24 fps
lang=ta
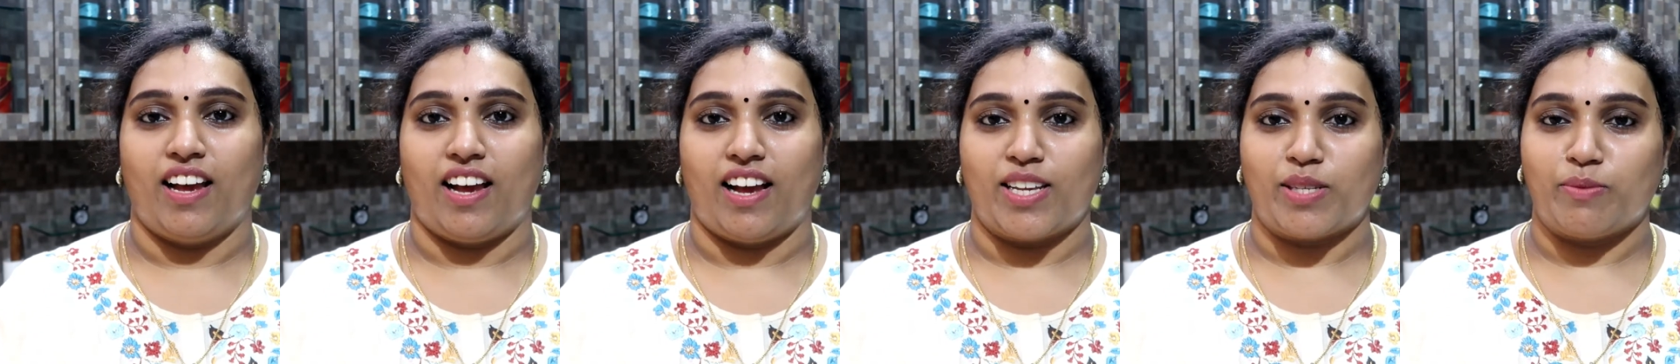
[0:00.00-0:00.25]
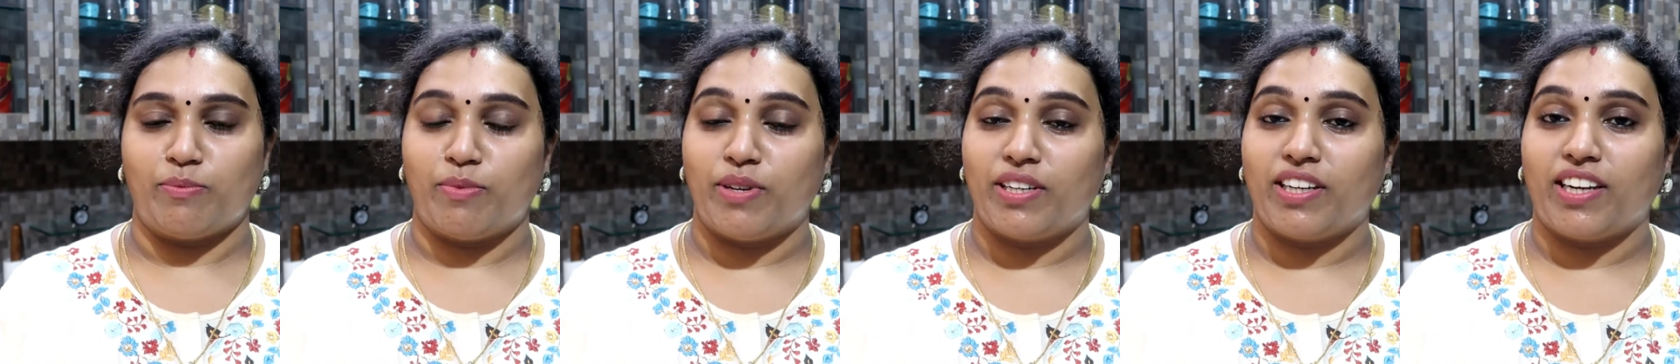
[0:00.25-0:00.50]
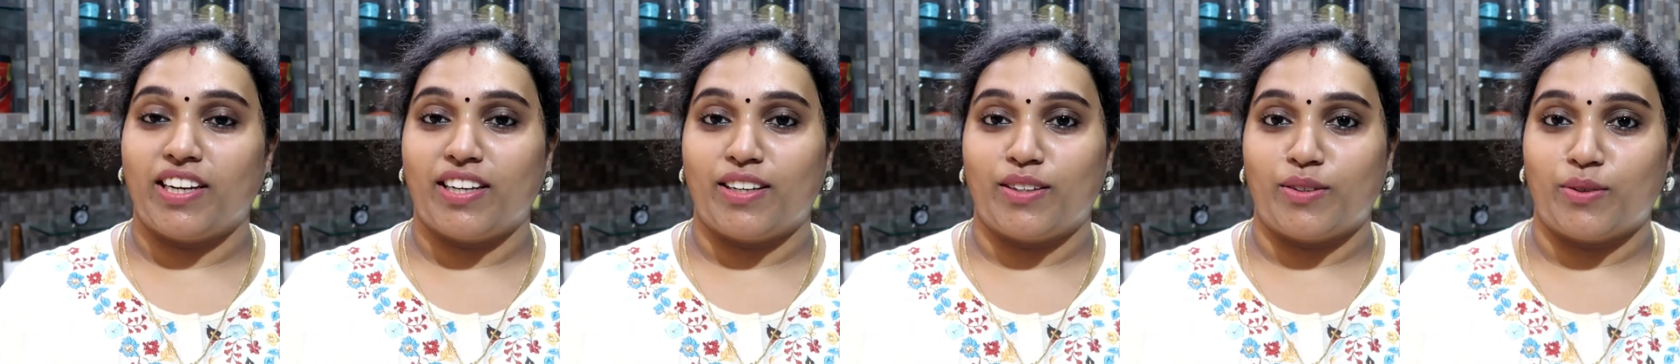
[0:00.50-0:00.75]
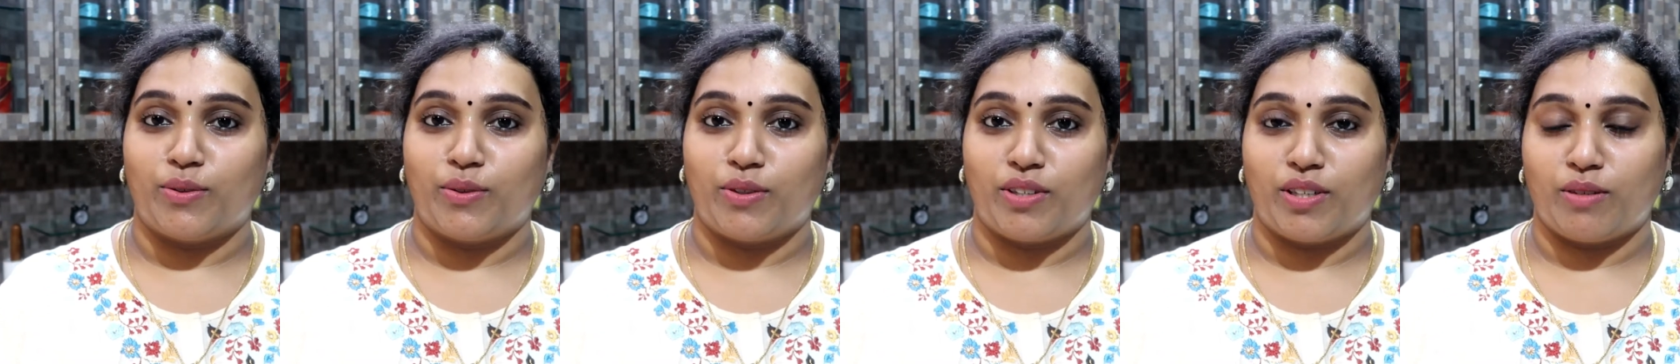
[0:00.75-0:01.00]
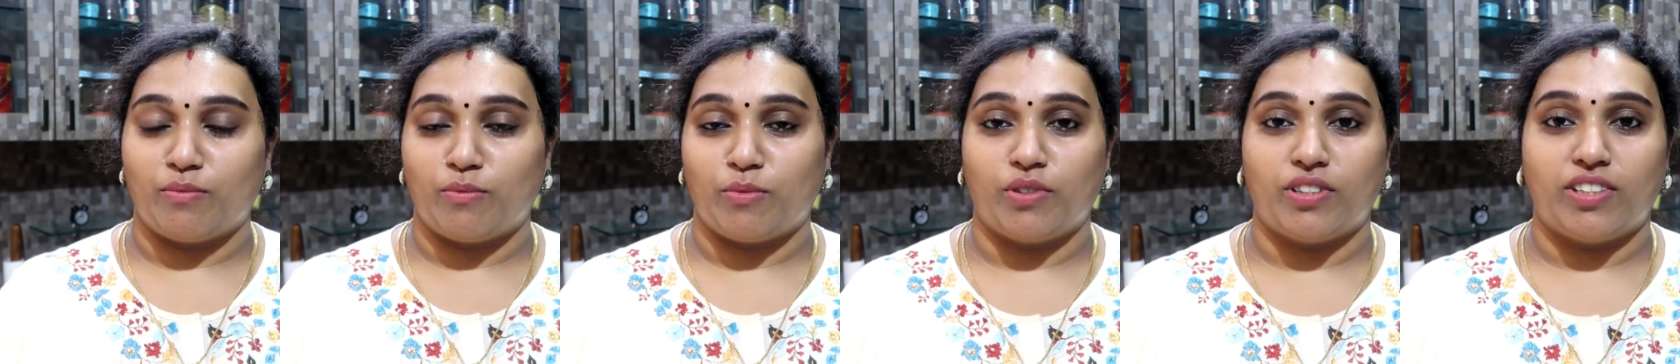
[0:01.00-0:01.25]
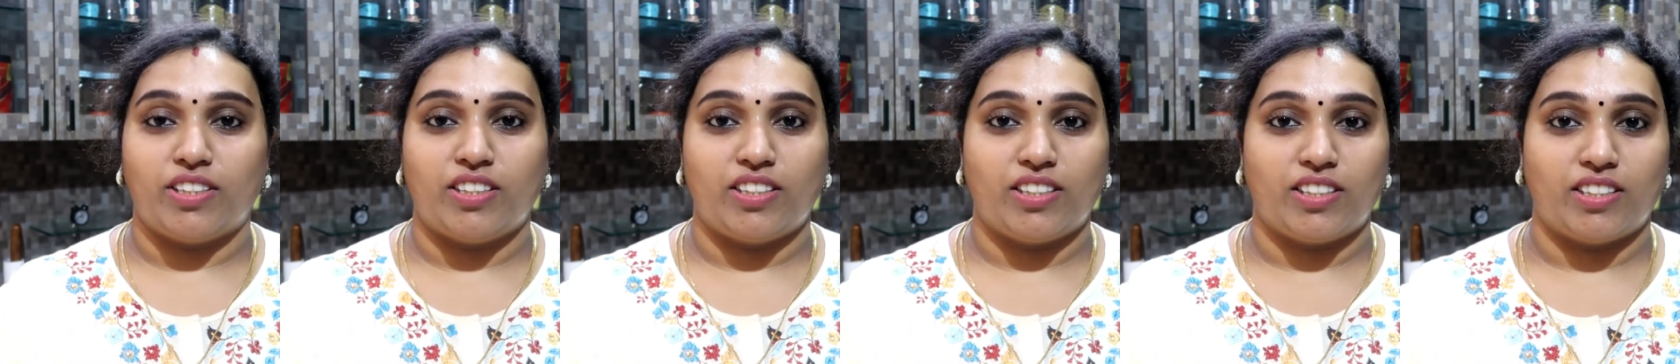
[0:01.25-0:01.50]
ஹஸ்பண்ட் கிட்ட
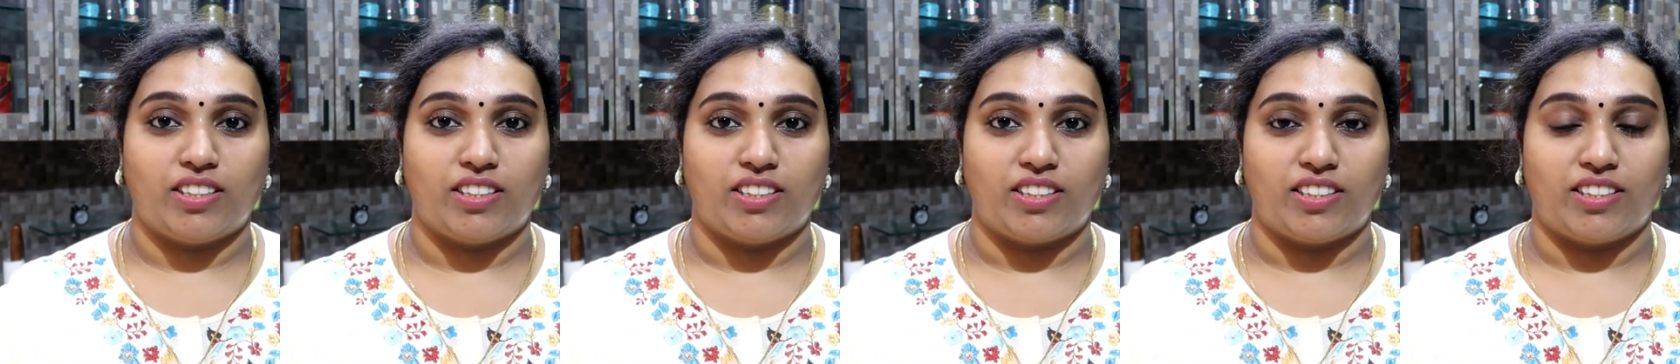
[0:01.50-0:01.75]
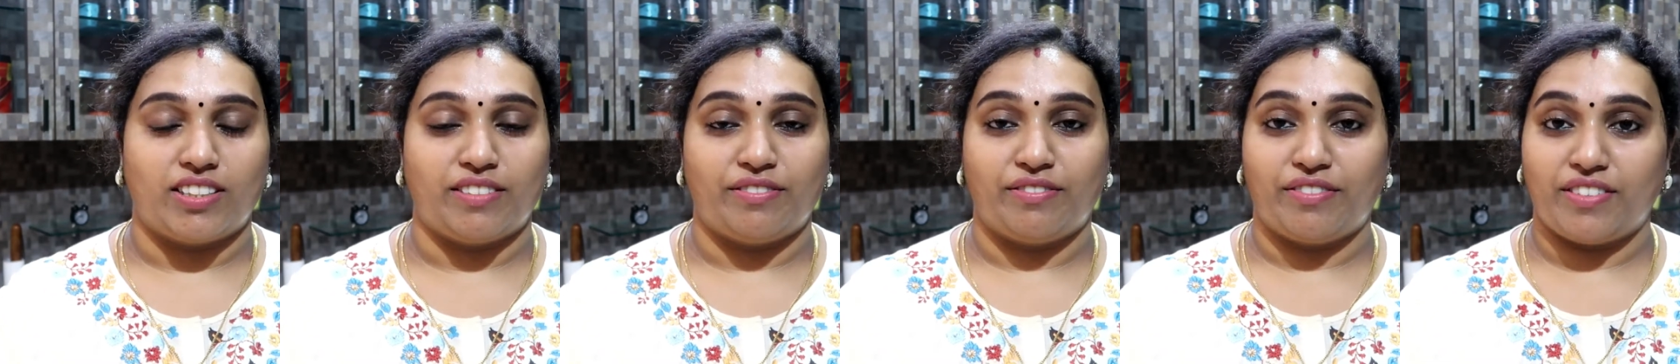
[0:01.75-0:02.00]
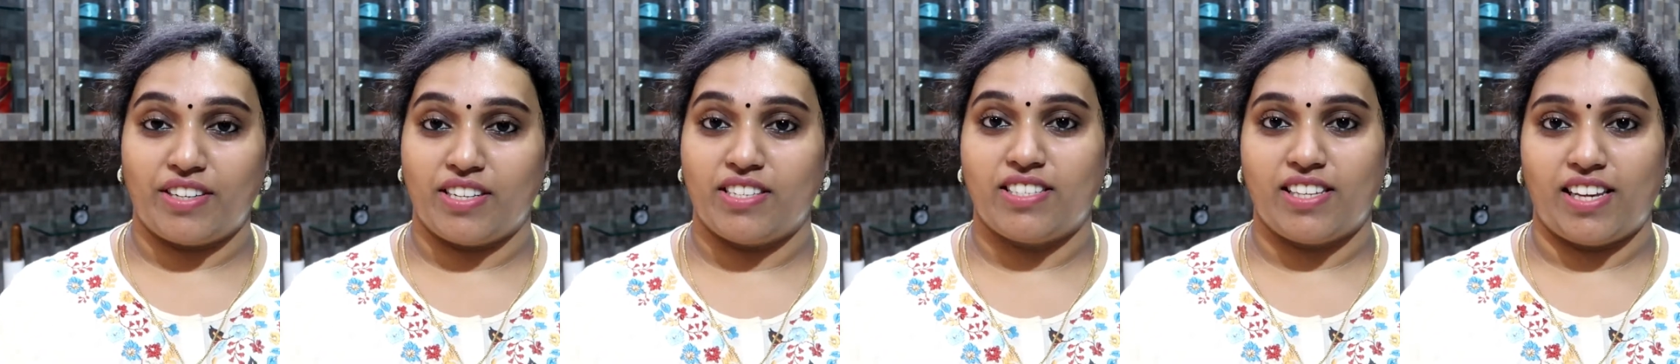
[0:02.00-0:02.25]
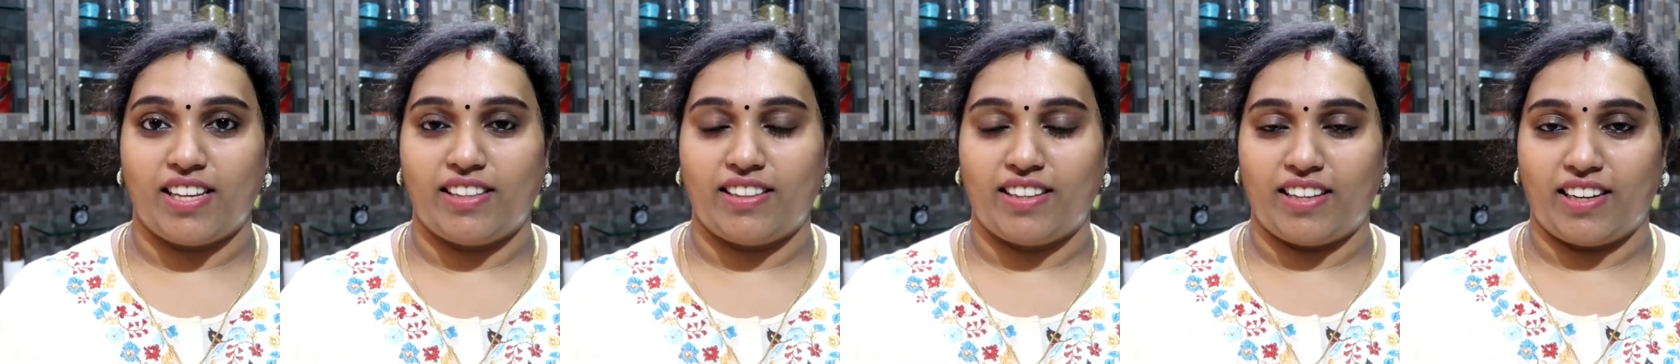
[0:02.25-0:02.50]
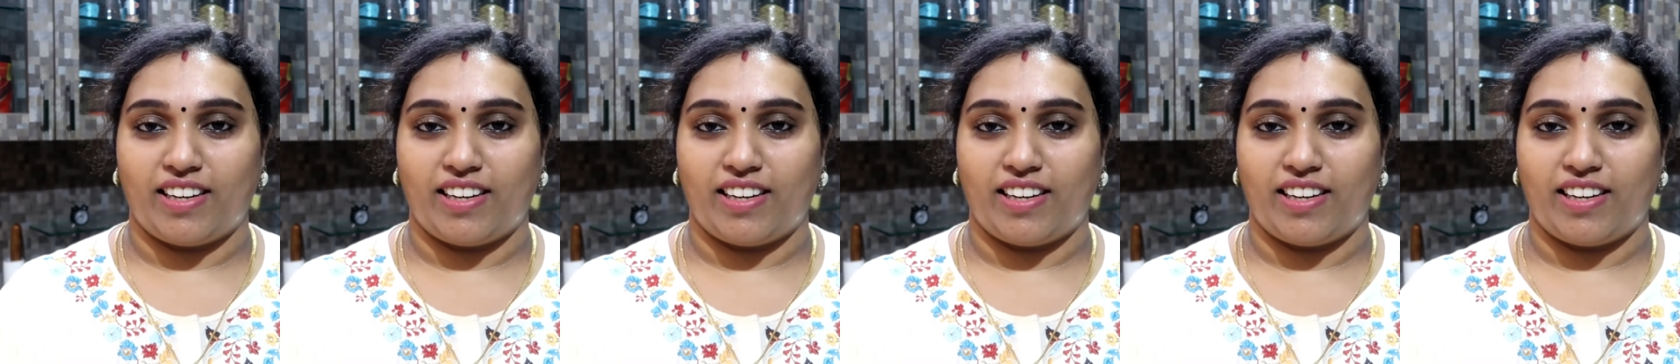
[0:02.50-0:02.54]
கொடுக்கும்போது டிஃப்ரென்ஸே